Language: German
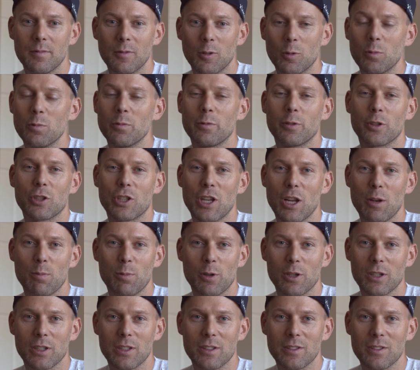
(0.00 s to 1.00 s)

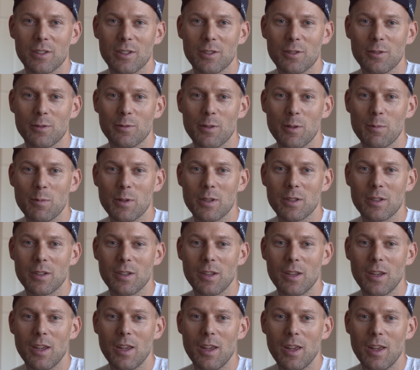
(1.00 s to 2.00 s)
Unvorstellbares. Also wenn man
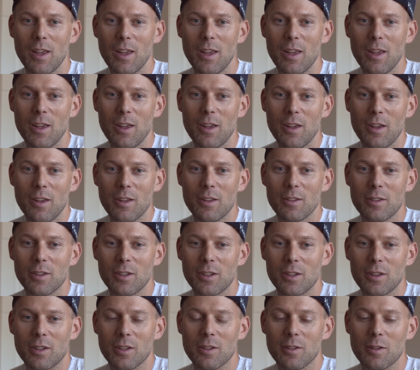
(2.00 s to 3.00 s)

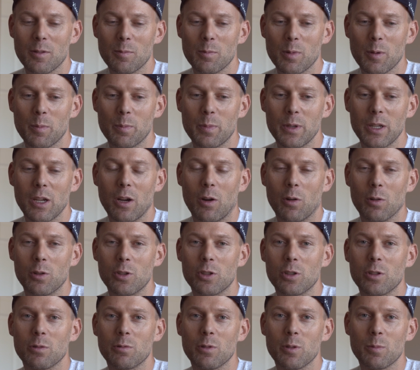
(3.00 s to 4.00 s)
sich das am Papier
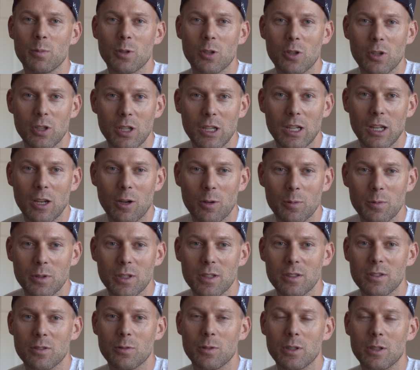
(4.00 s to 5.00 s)
anschaut, würde man gar nicht glauben,
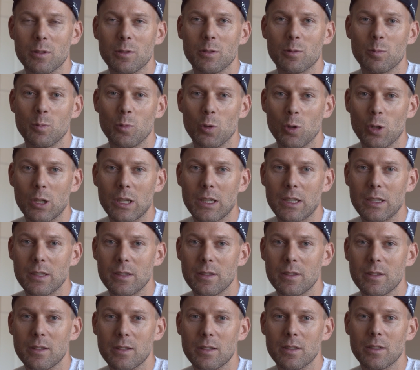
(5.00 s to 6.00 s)
dass so etwas möglich
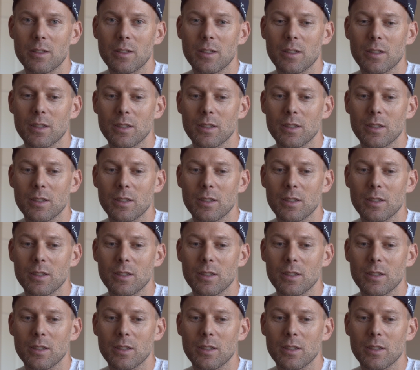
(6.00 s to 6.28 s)
ist.